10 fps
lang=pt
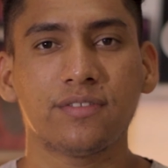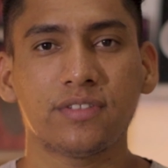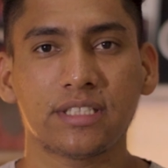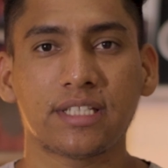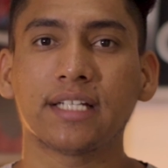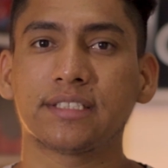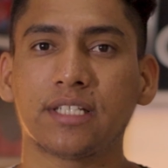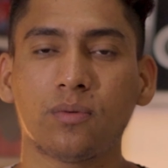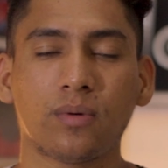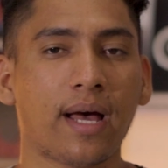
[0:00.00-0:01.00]
de
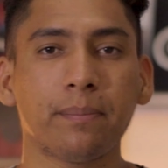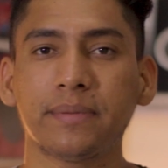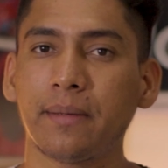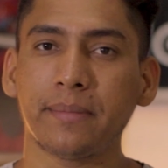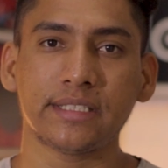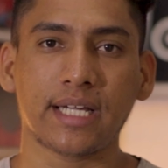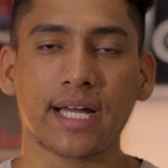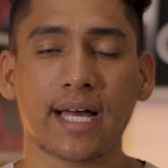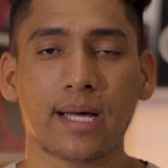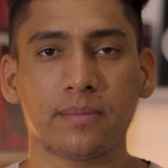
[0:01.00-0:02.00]
visitação, rapidamente
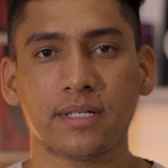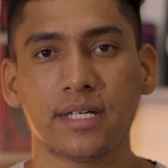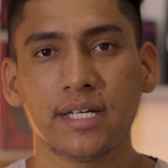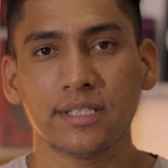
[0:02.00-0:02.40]
acaba.